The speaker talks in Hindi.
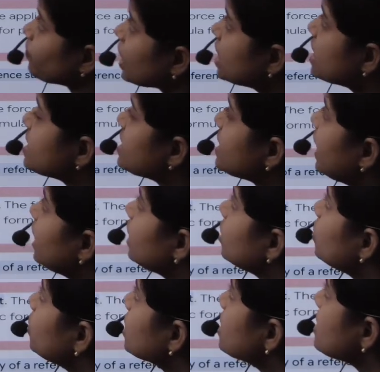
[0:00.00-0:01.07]
स्टेट
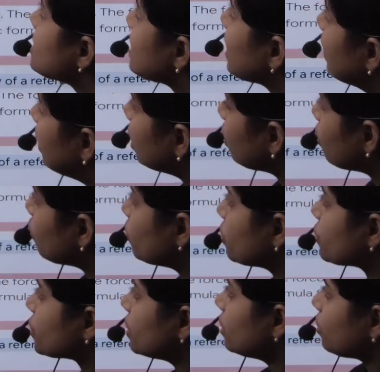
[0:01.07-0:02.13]
न्यूटन सेकेंड लॉ ऑफ
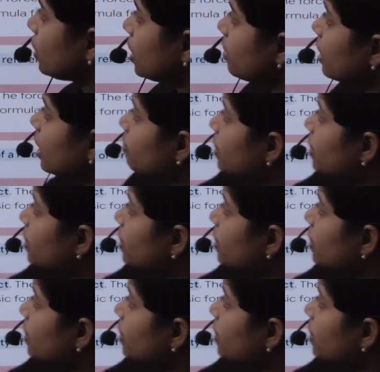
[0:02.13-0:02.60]
मोशन तो ये यहाँ पे